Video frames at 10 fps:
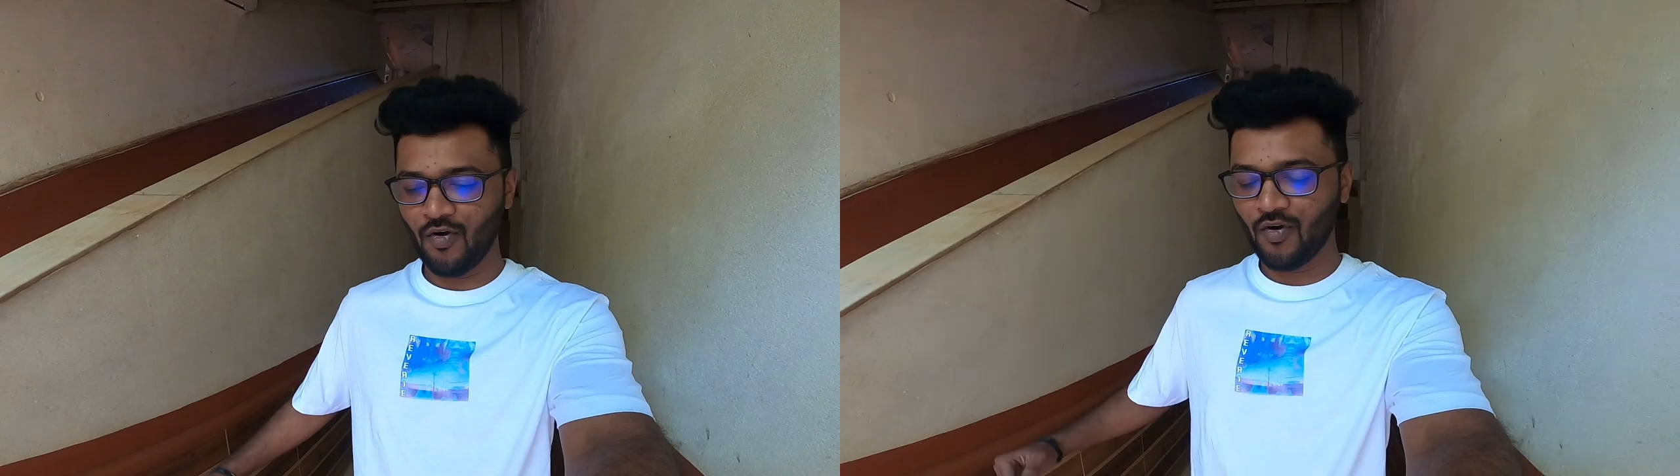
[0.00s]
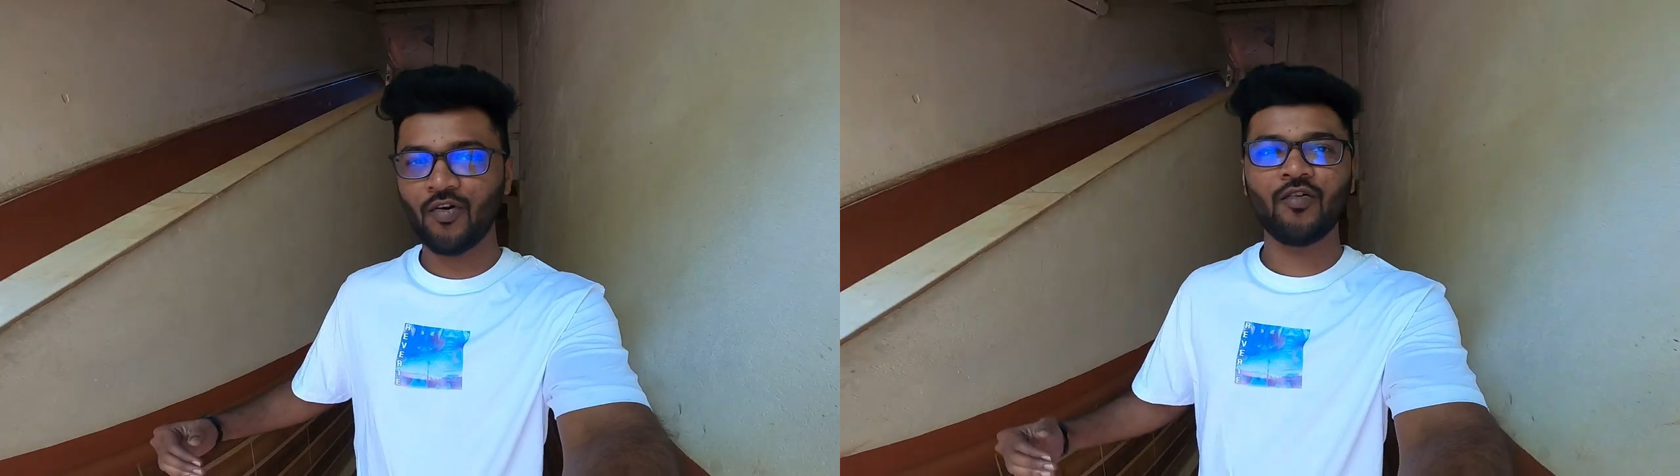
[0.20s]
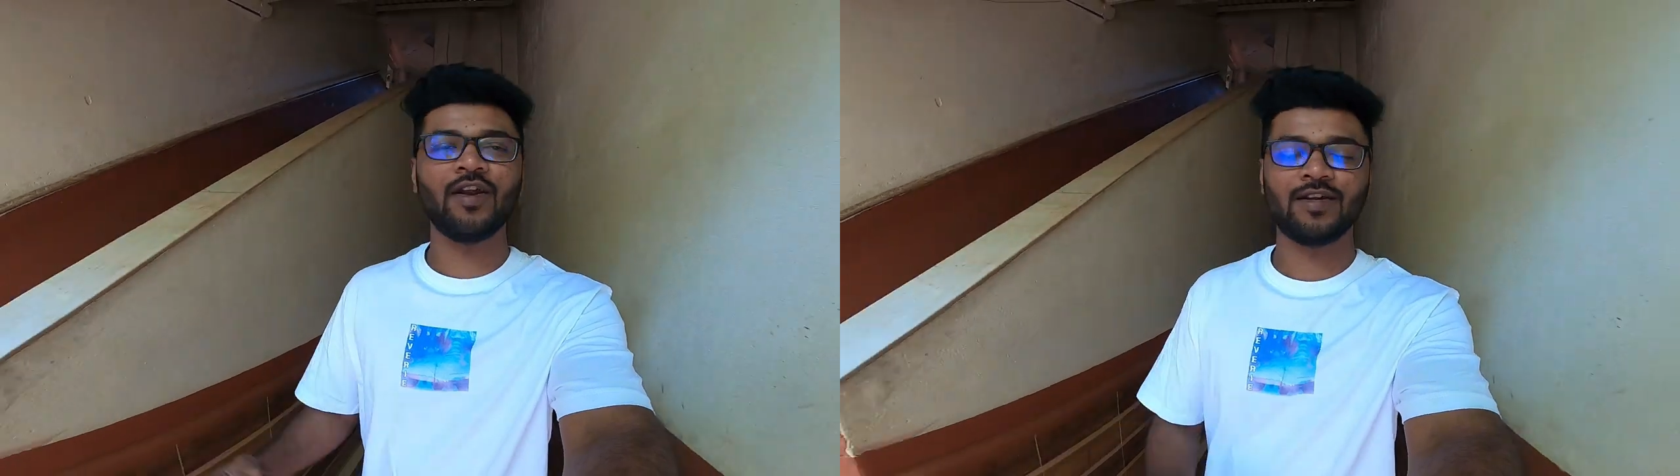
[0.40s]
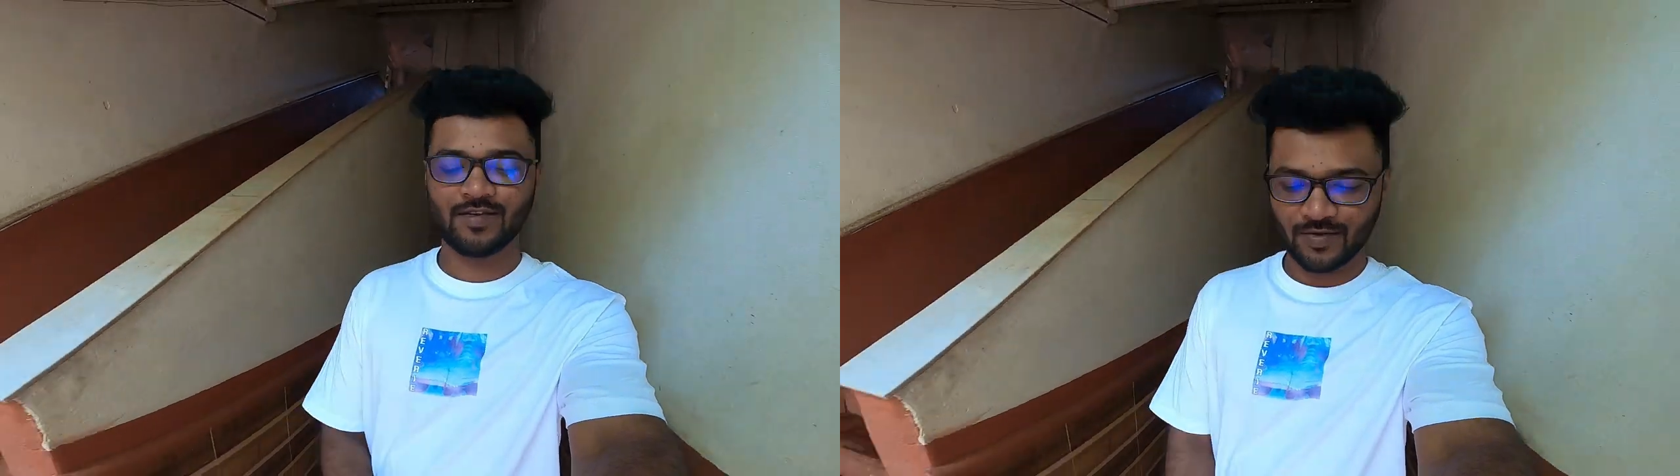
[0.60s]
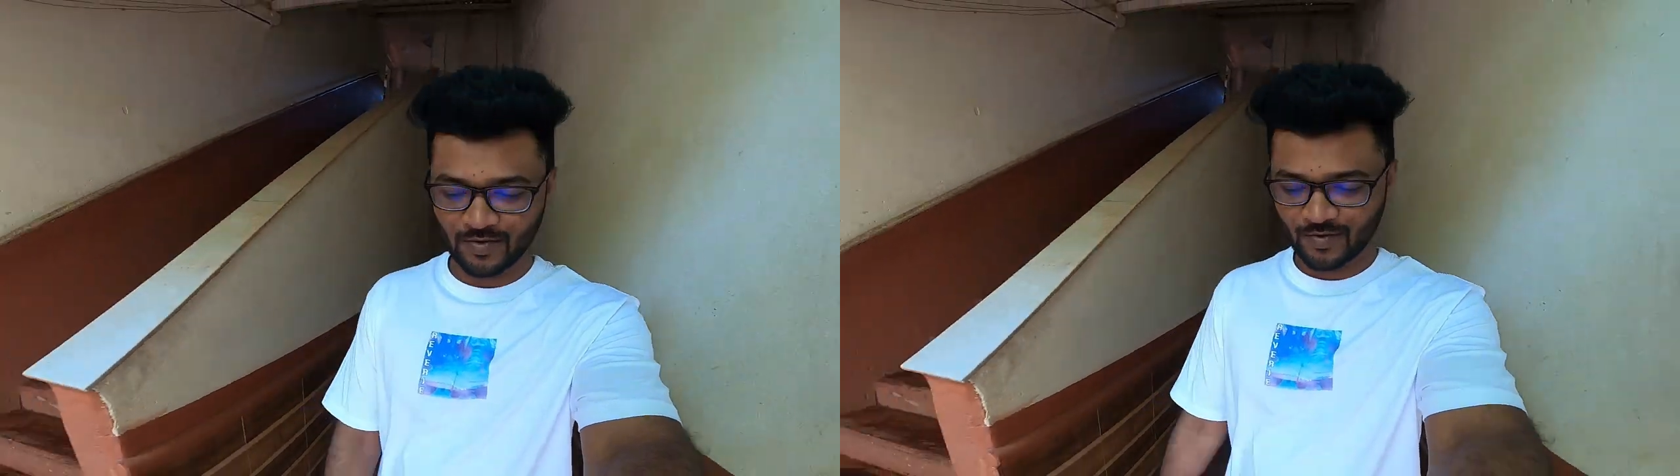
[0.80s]
और
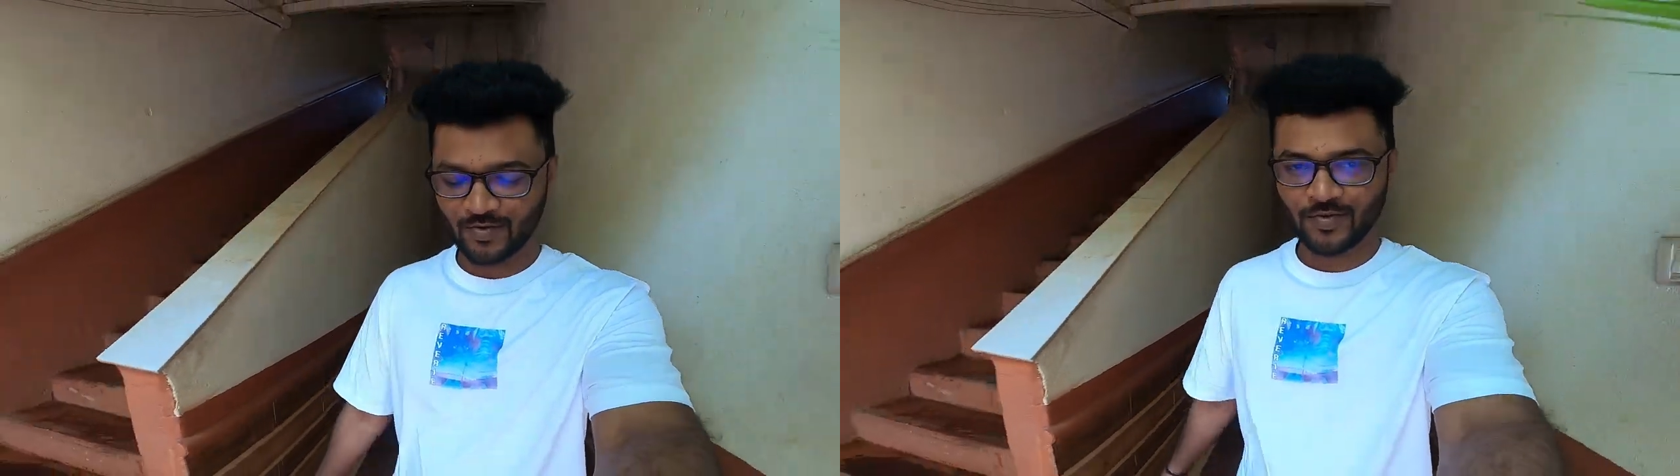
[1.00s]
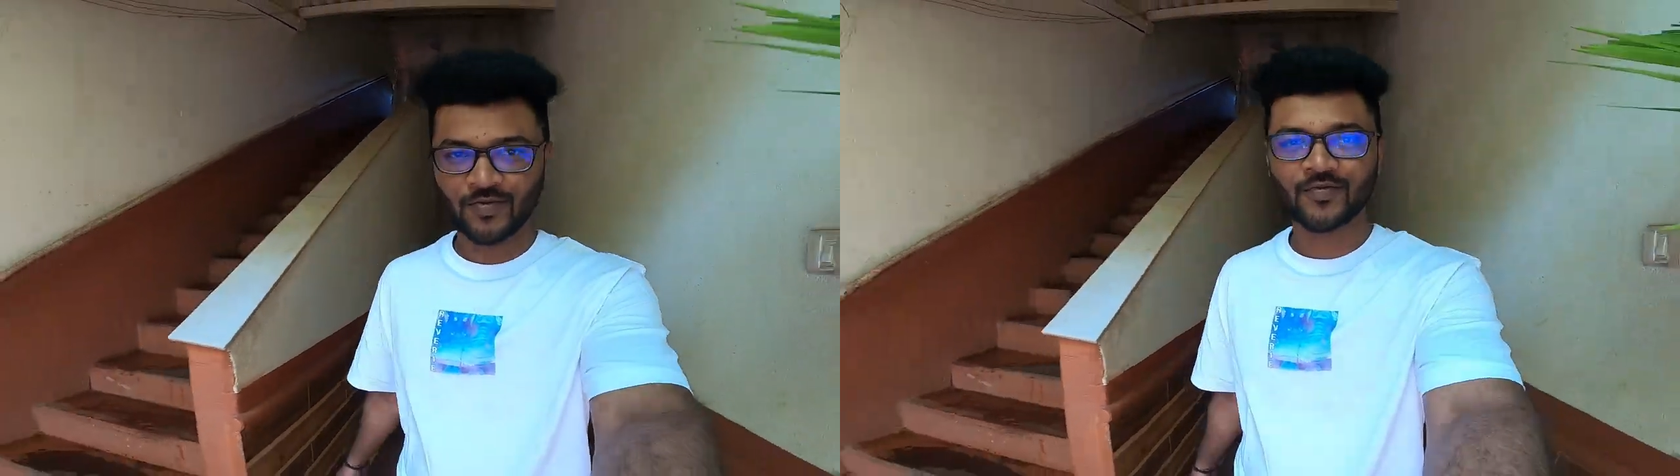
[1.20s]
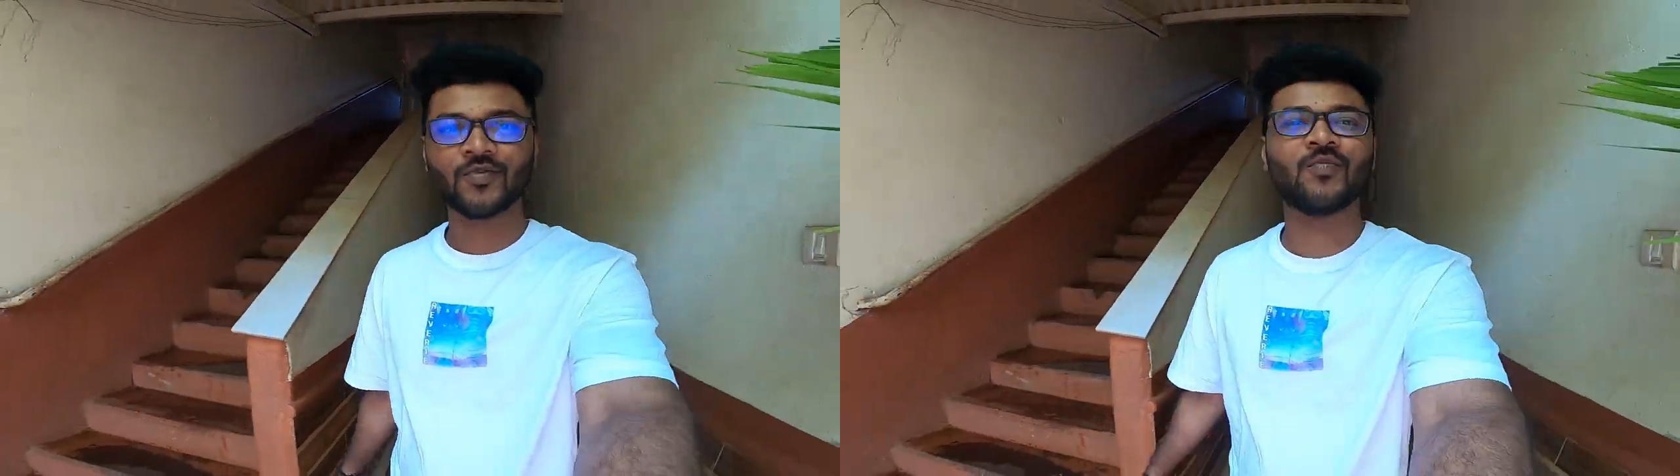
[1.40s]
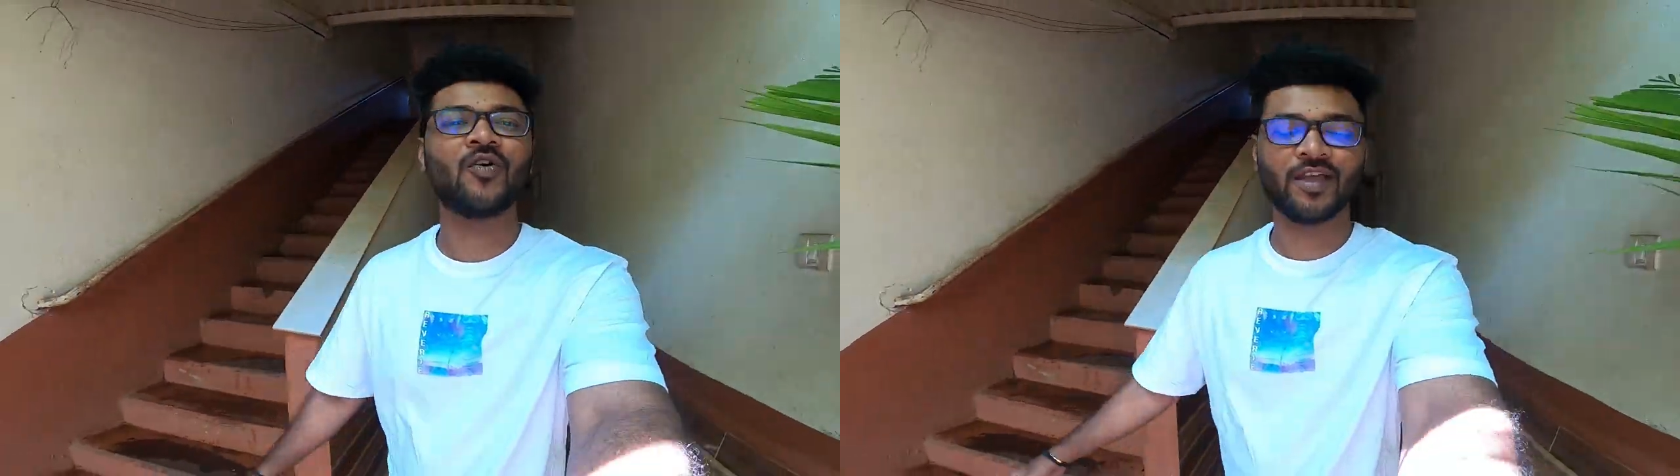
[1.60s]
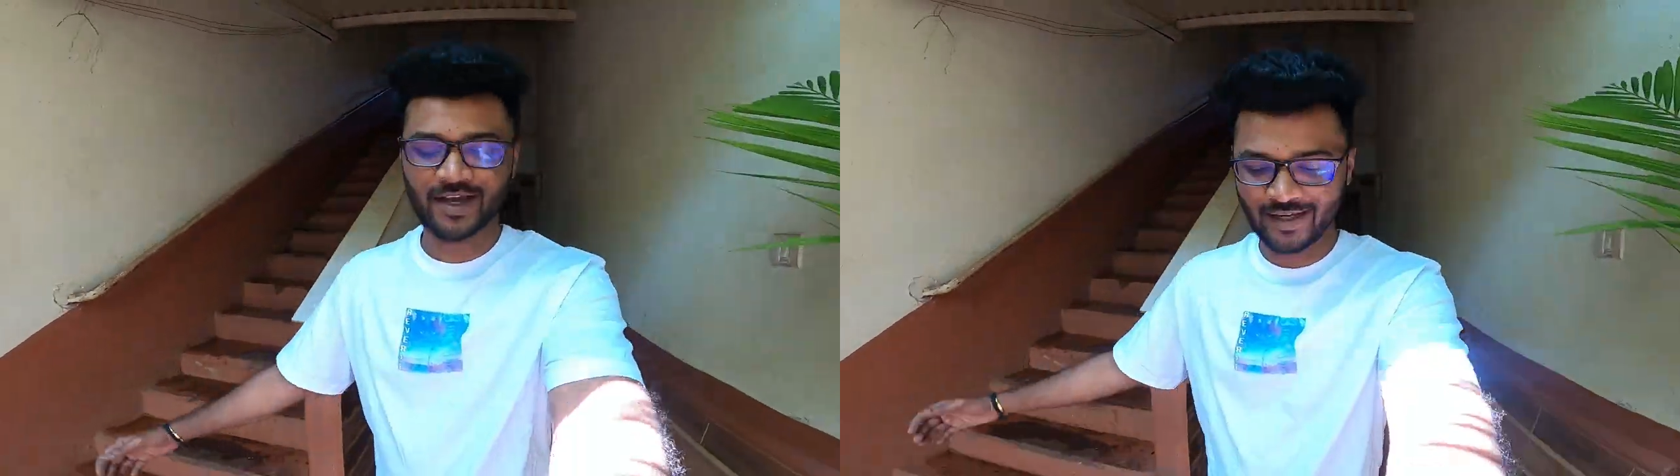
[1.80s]
सो गुड
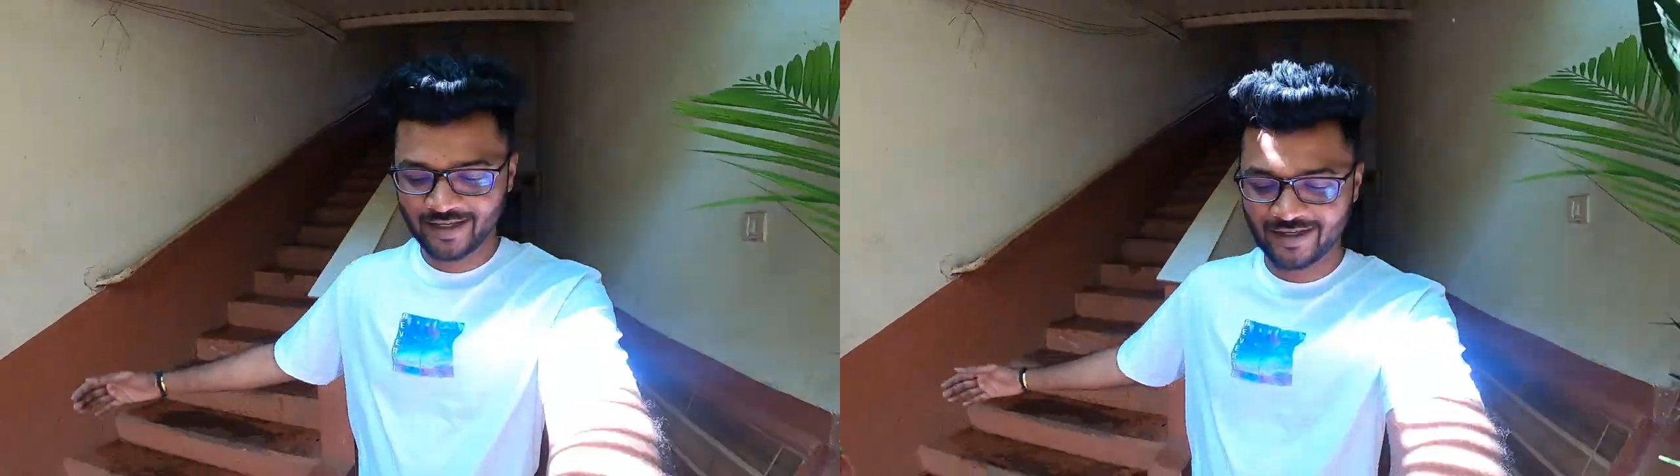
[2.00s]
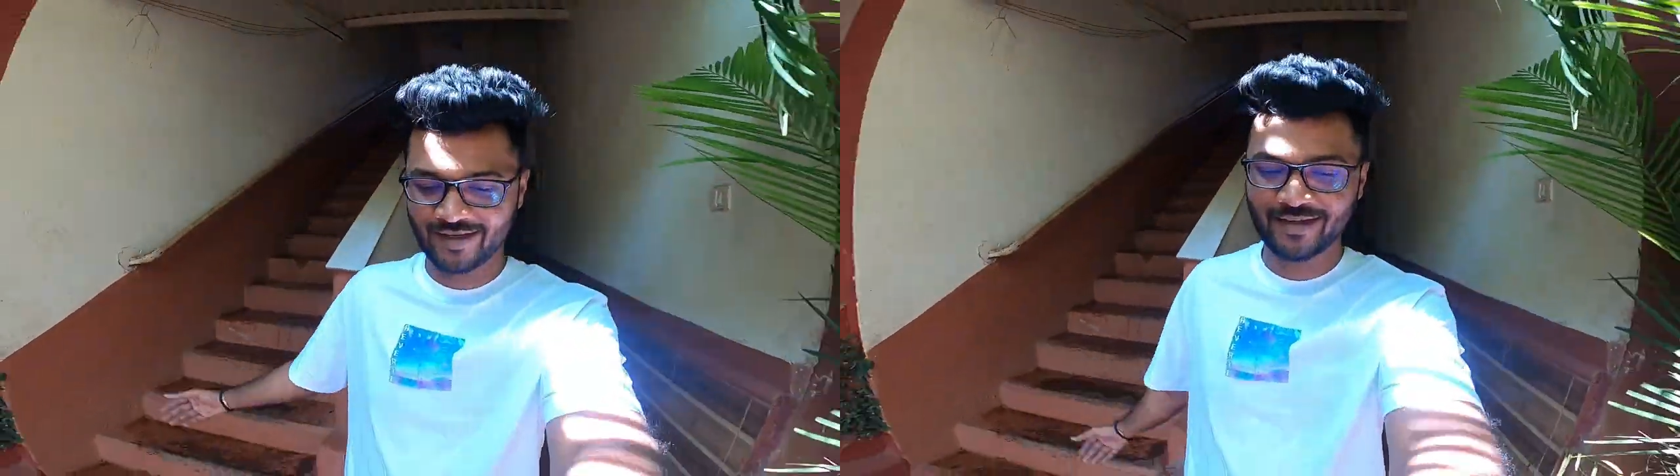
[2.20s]
मॉर्निंग आइज